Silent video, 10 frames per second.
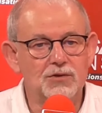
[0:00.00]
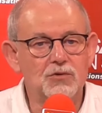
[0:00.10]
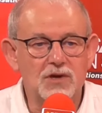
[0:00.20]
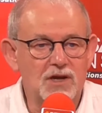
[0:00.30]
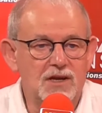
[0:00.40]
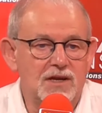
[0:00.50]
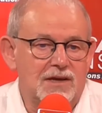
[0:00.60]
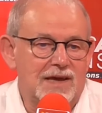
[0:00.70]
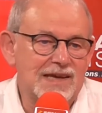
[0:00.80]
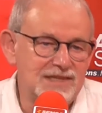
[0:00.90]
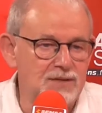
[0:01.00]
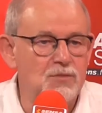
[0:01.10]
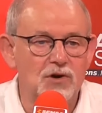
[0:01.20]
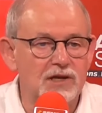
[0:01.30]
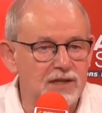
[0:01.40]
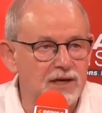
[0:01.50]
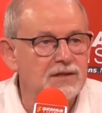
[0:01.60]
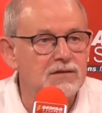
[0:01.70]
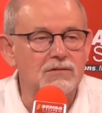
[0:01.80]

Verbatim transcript: Donc elle est quasiment intacte.